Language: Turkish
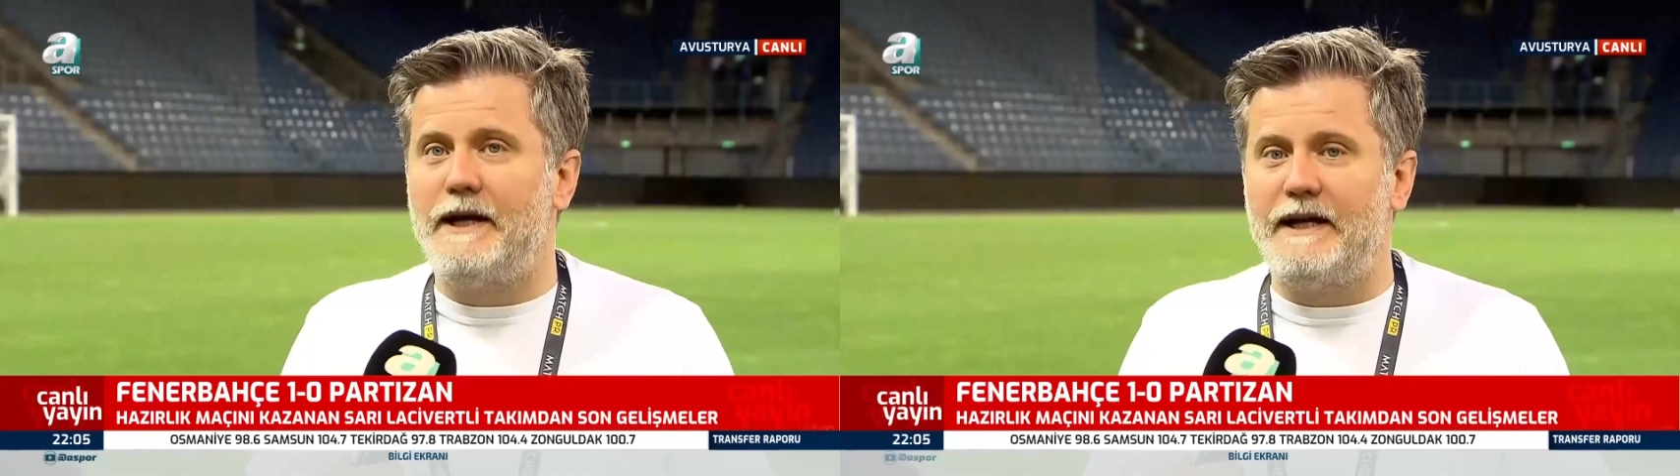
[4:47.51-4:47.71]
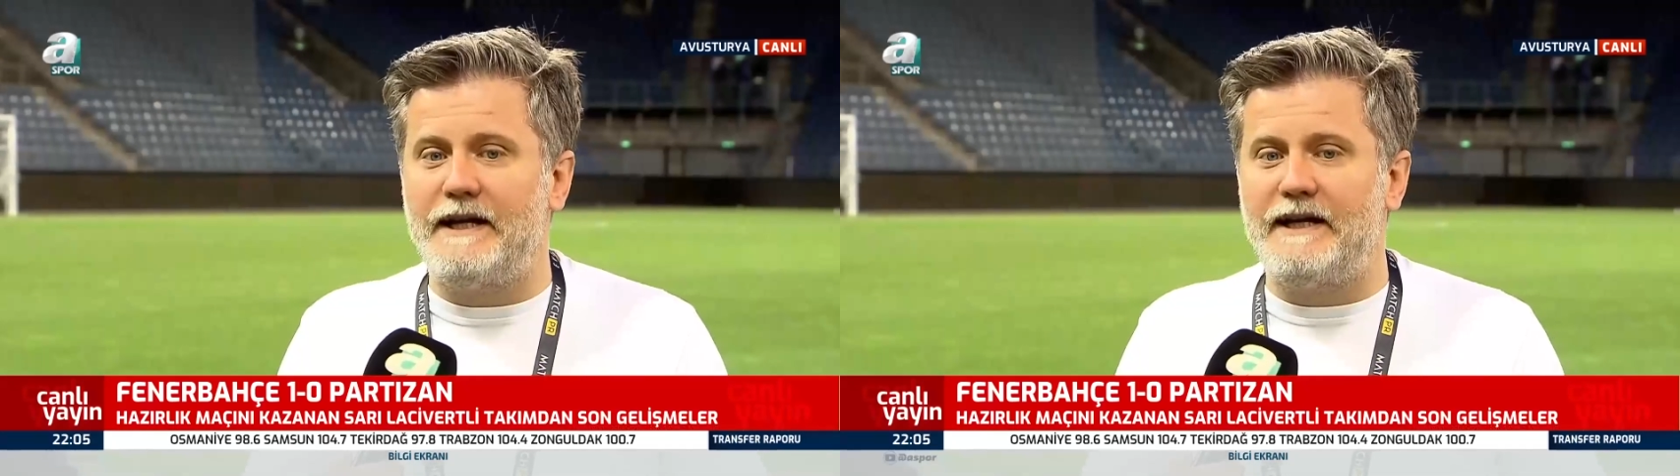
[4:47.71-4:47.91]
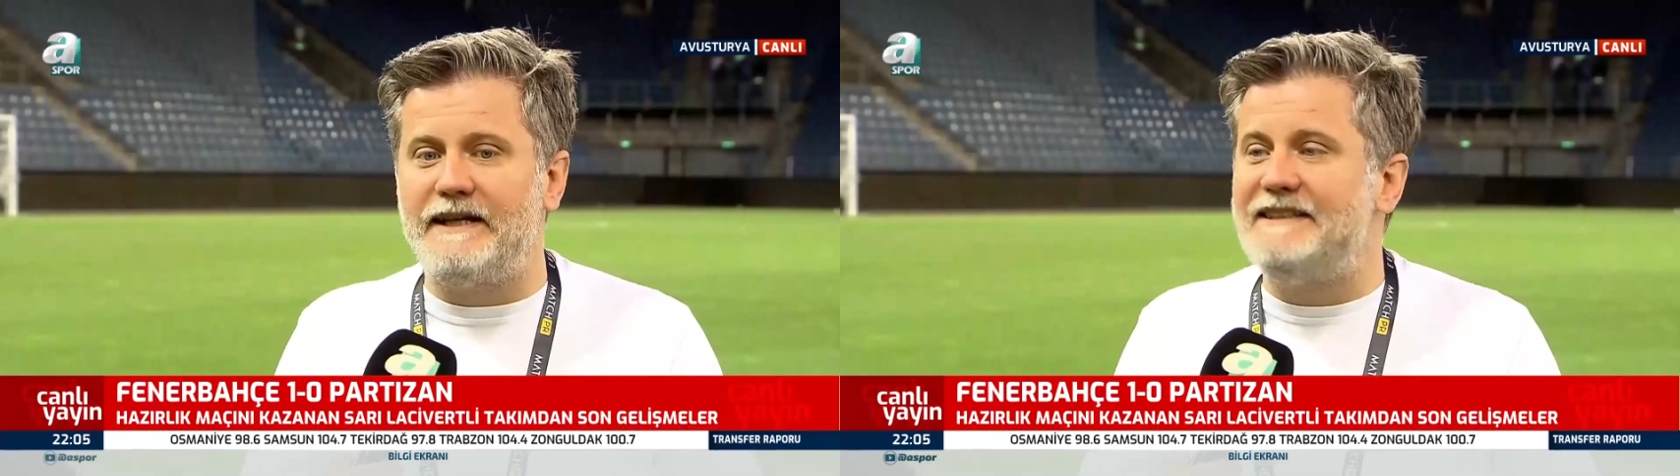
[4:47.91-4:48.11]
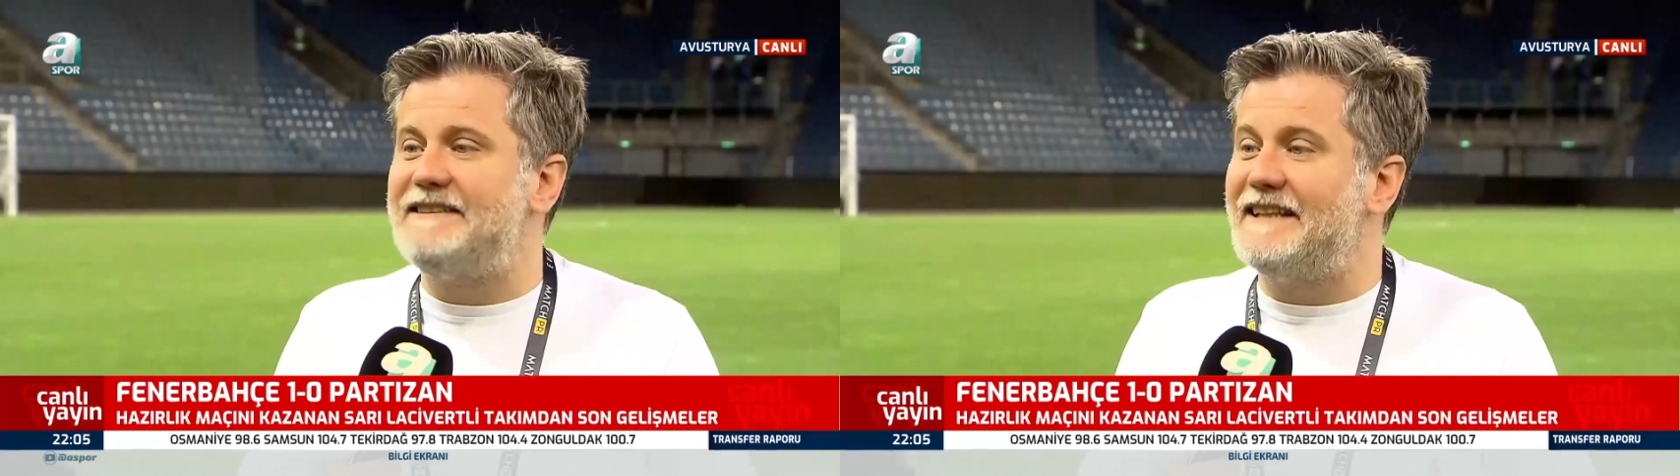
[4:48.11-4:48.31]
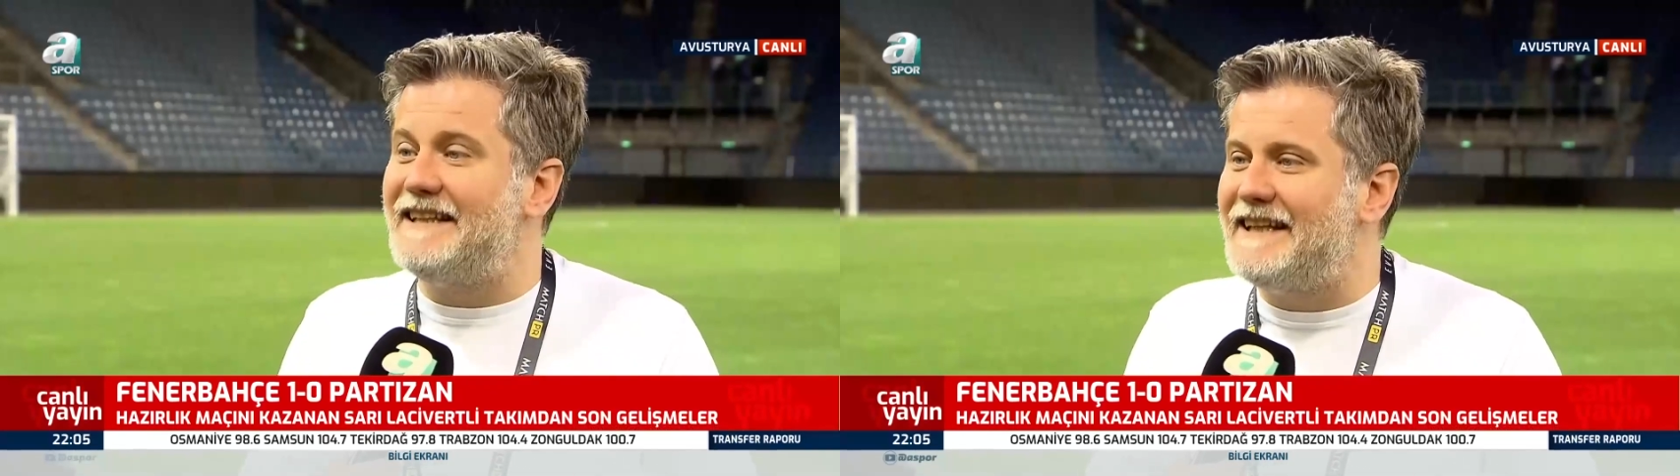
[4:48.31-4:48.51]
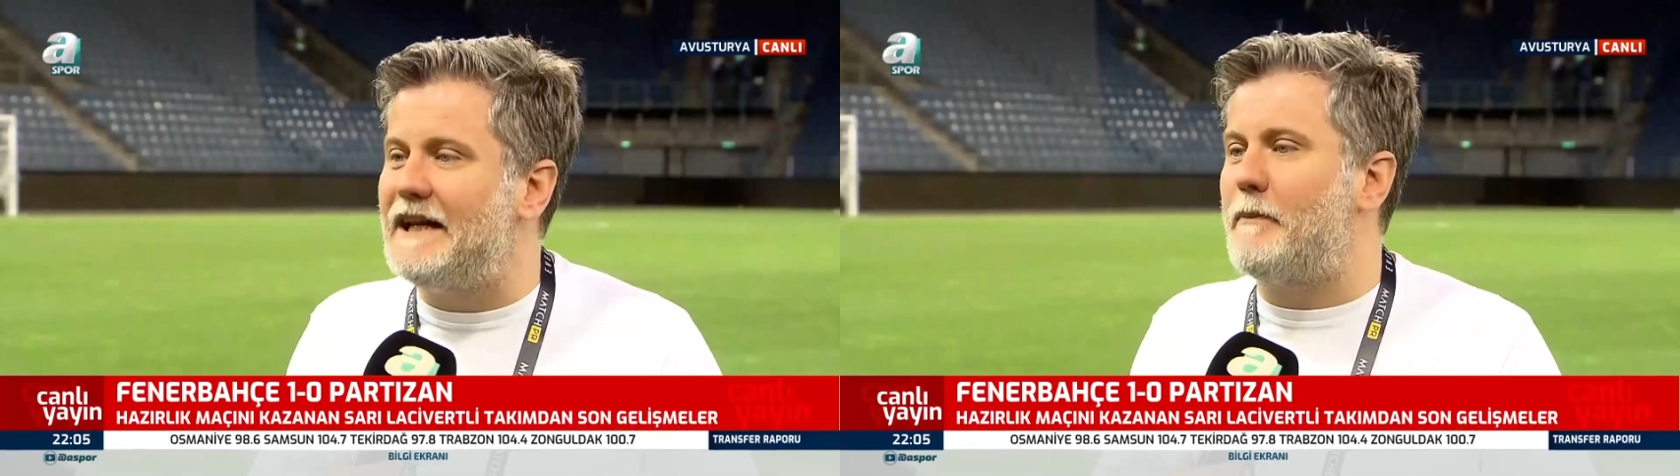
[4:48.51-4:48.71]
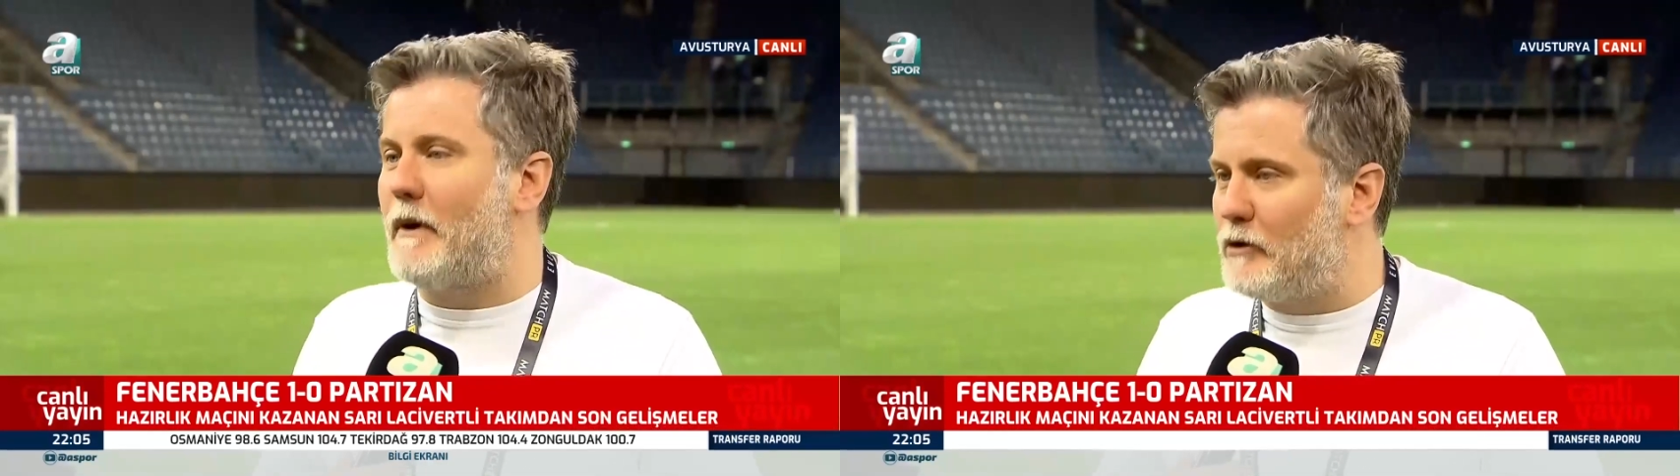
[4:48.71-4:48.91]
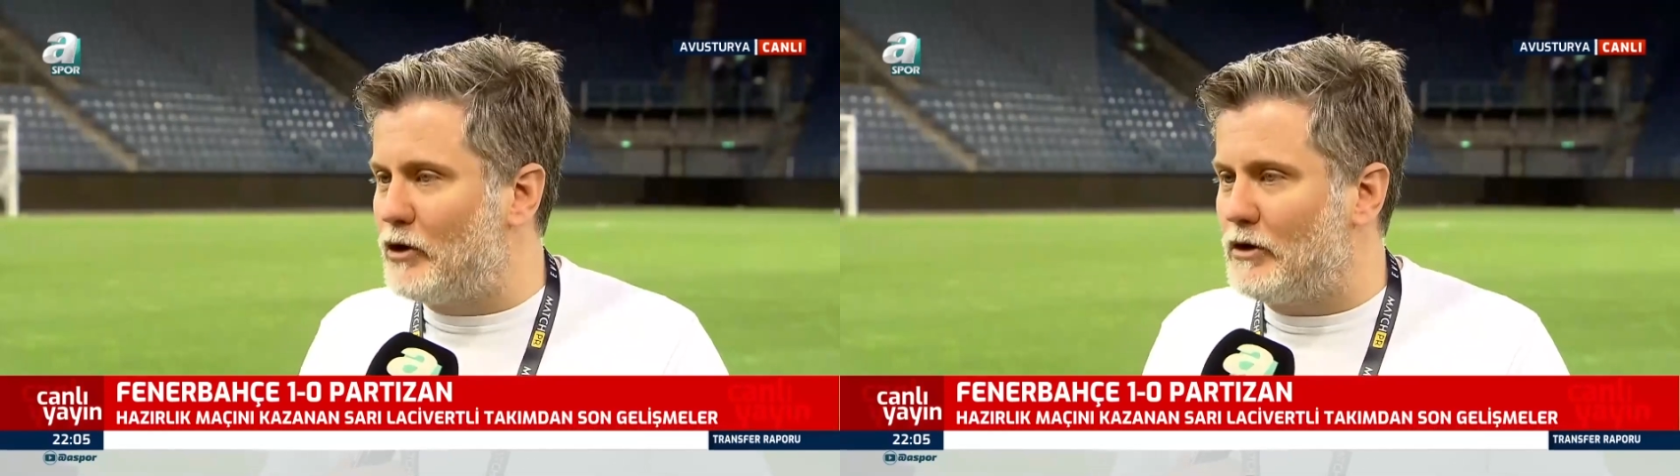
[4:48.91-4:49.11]
e, istediğini
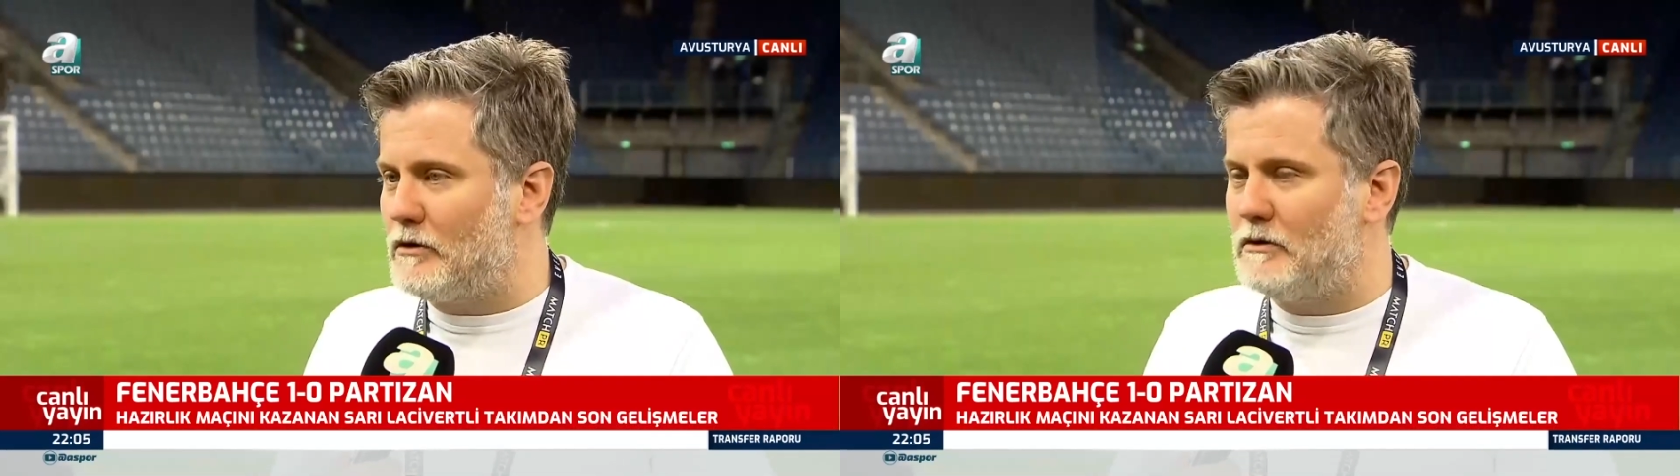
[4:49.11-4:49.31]
yapamıyor.